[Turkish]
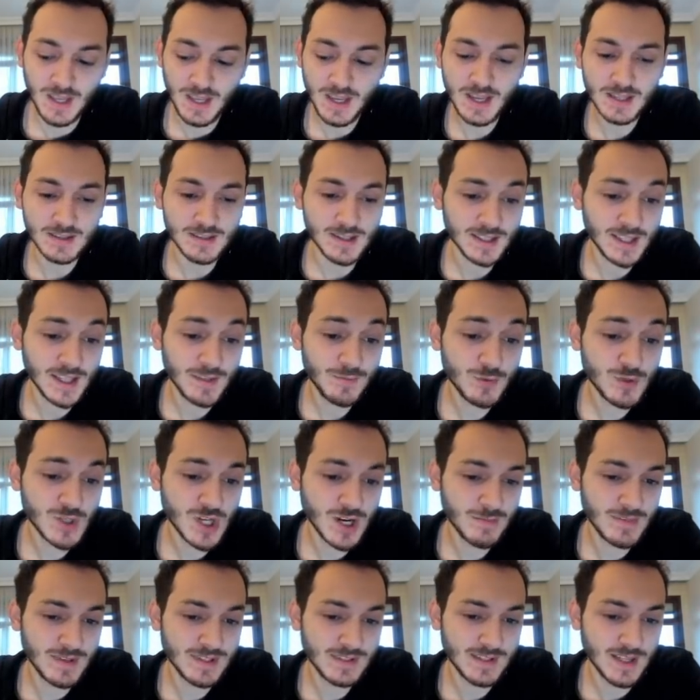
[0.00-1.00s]
Evet at 3
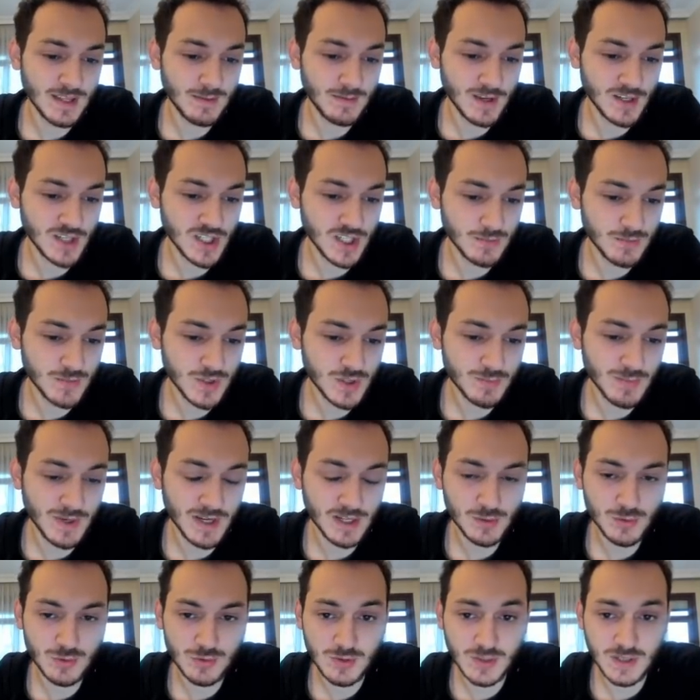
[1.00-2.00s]
hamlesiyle başlamış
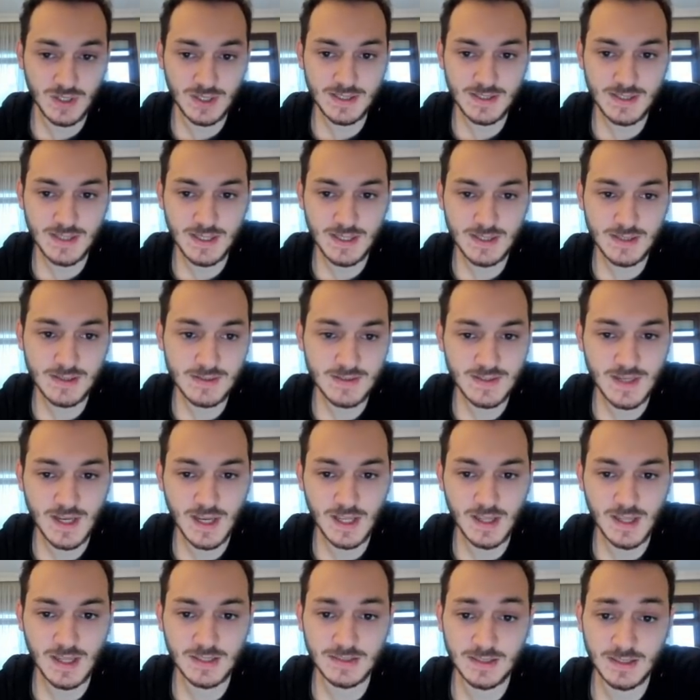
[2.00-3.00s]
Magnus Carlsen.
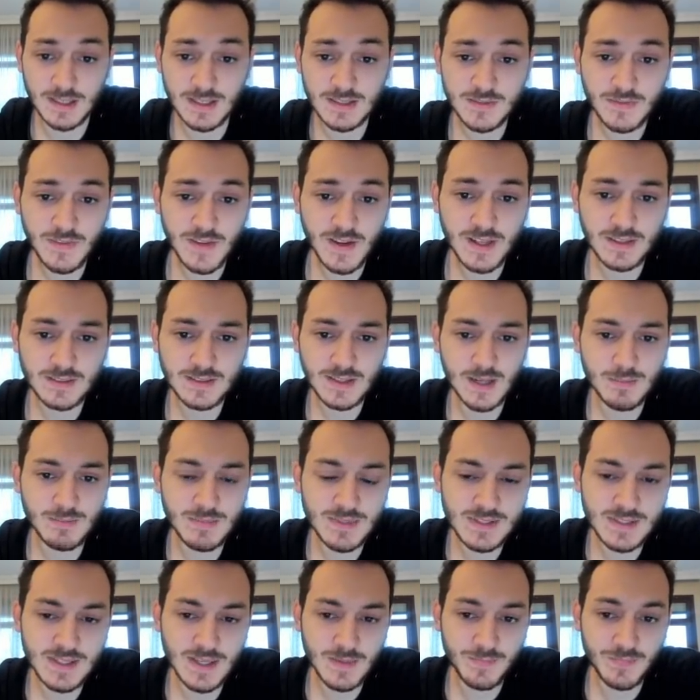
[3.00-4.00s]
Siyahlardan at F6
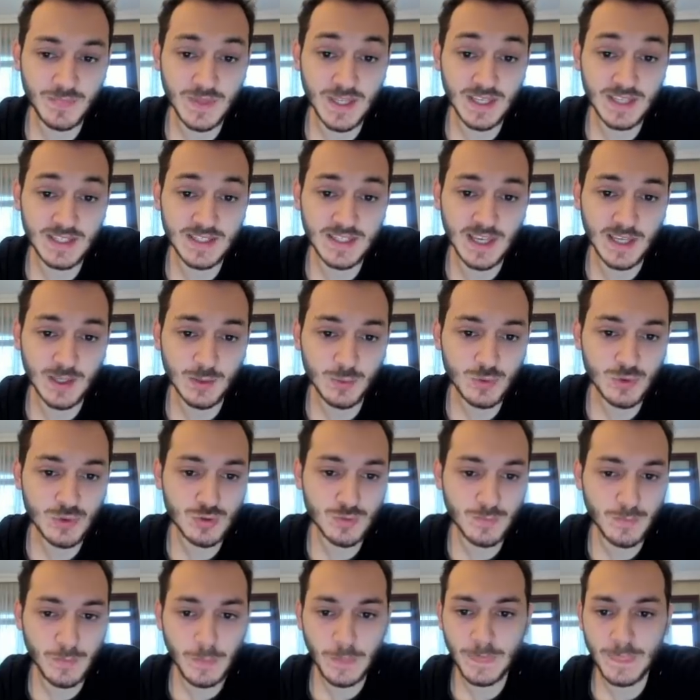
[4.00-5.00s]
hamlesi. G3,
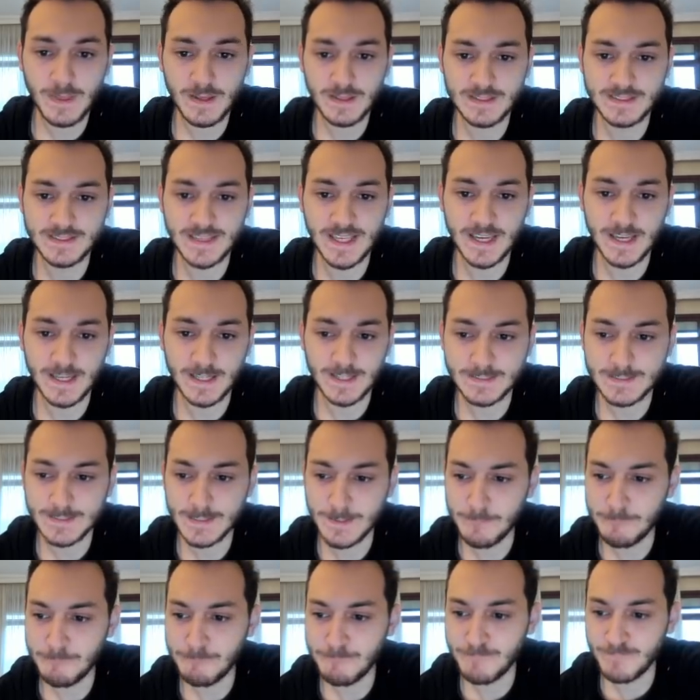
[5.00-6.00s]

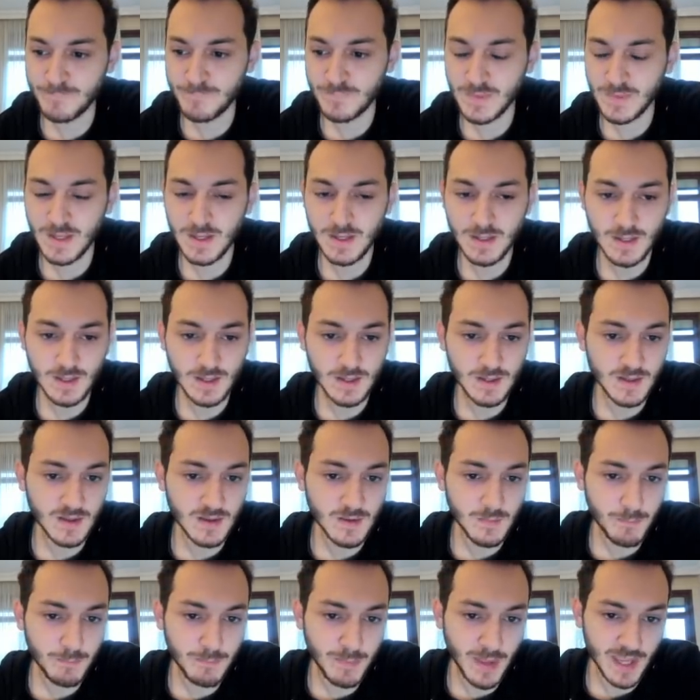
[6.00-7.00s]
G6,
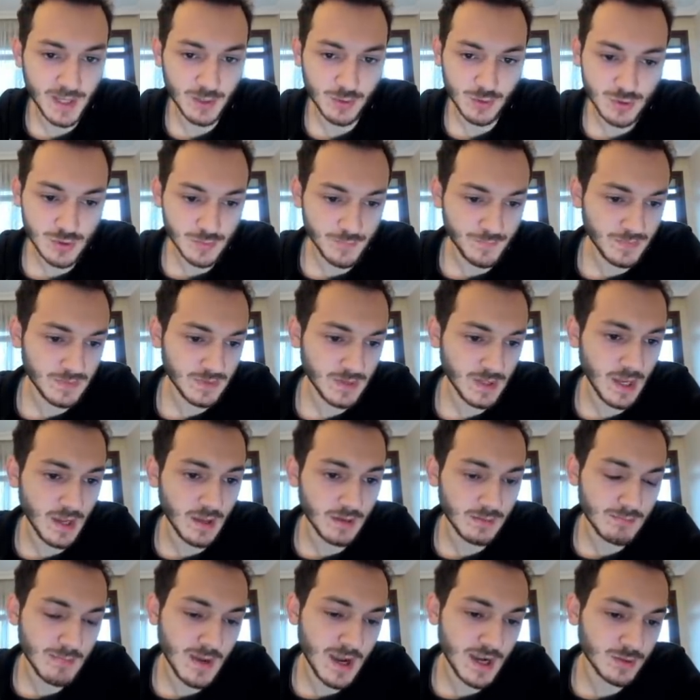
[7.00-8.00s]
B3.
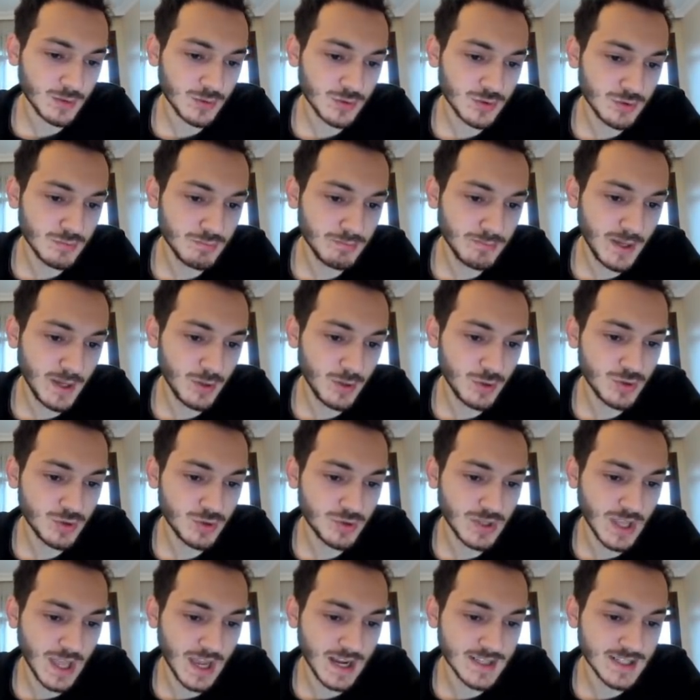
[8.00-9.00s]
Evet Magnus'un
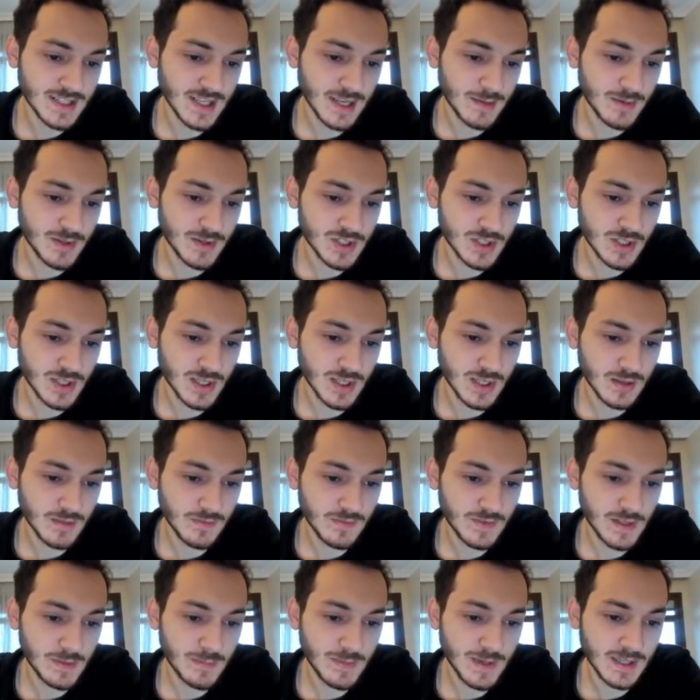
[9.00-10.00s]
B3 tercihin amacı ne?
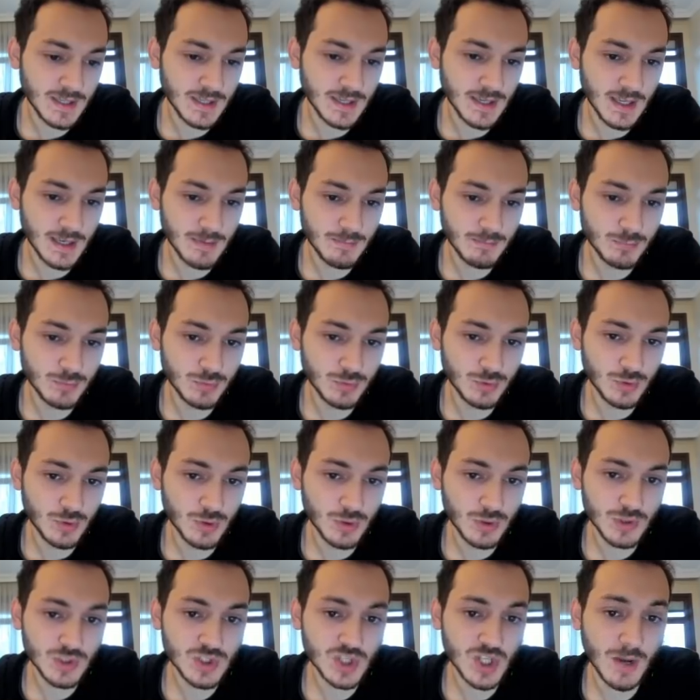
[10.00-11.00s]
Fil B2 gelip
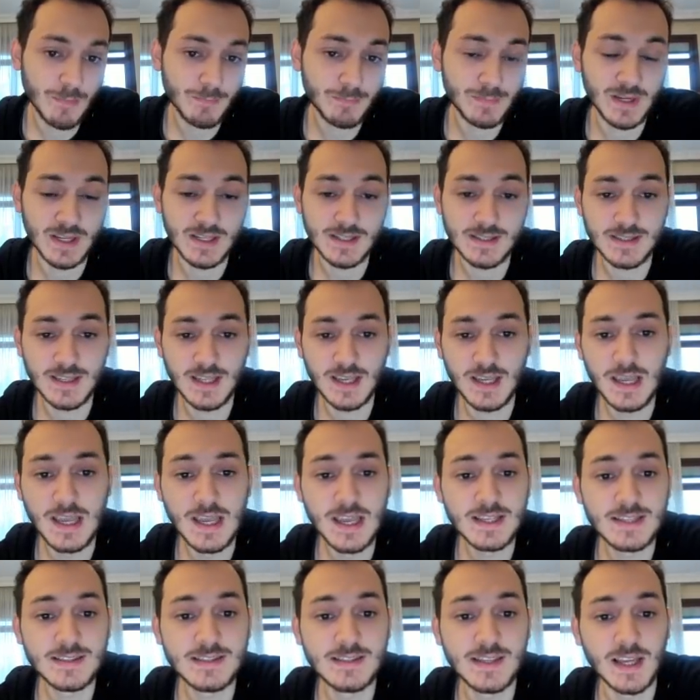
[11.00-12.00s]
bu çaprazda
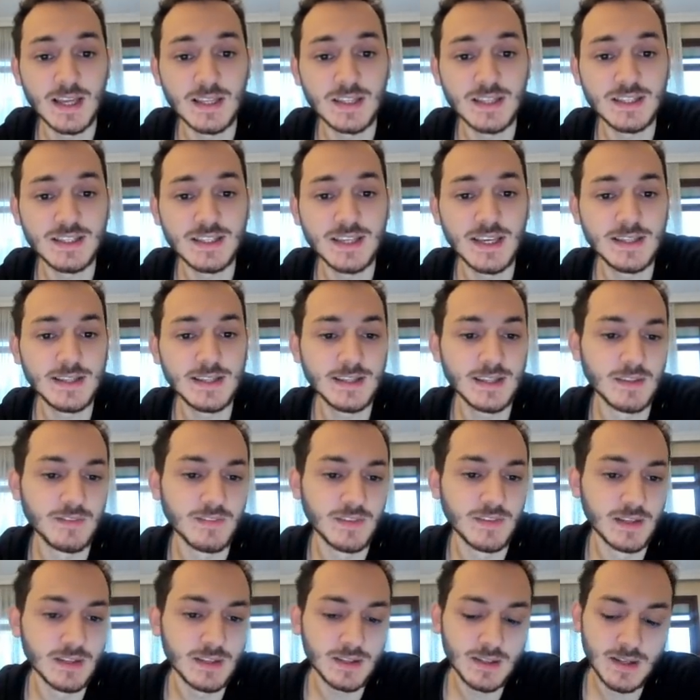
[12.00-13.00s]
siyahların
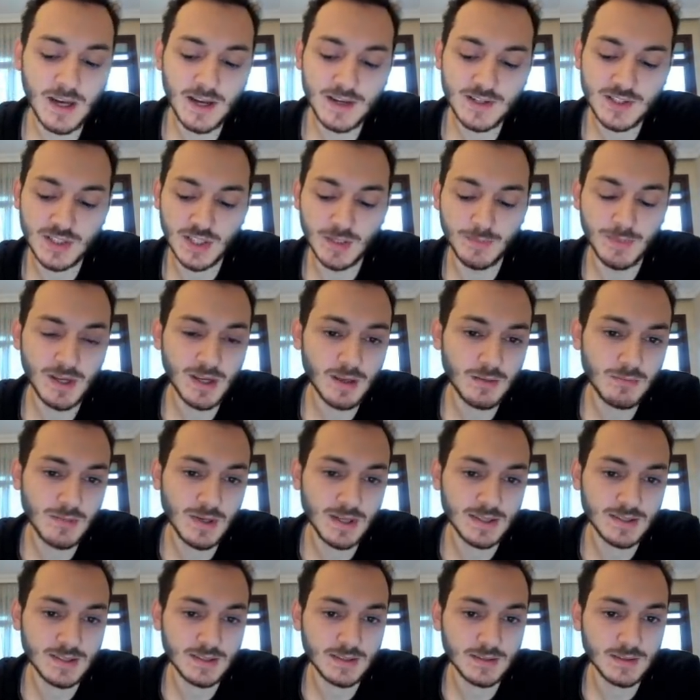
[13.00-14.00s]
G7'deki filini karşılamak
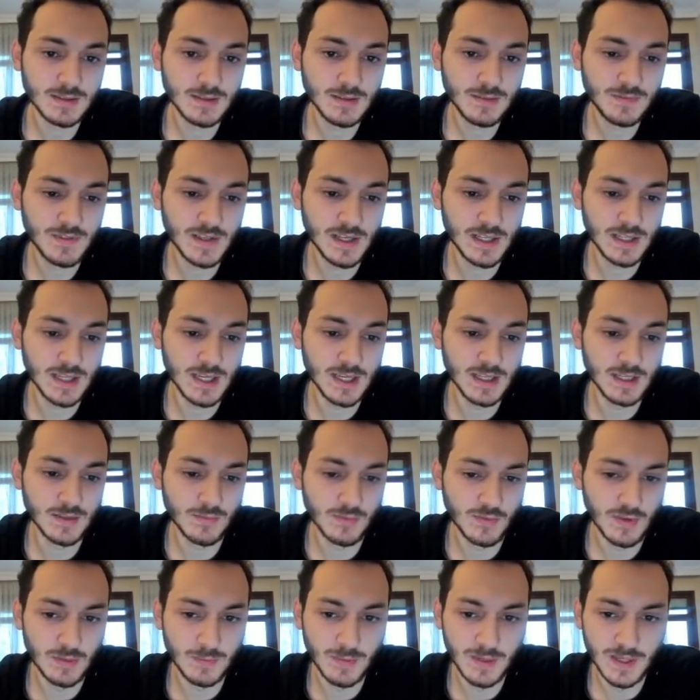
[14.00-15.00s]
mantıklı. Fil
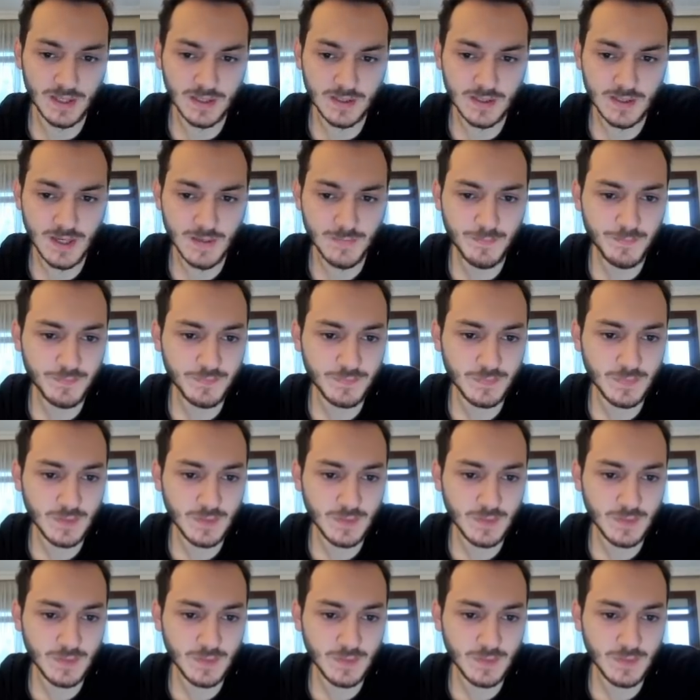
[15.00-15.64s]
G7, fil B2,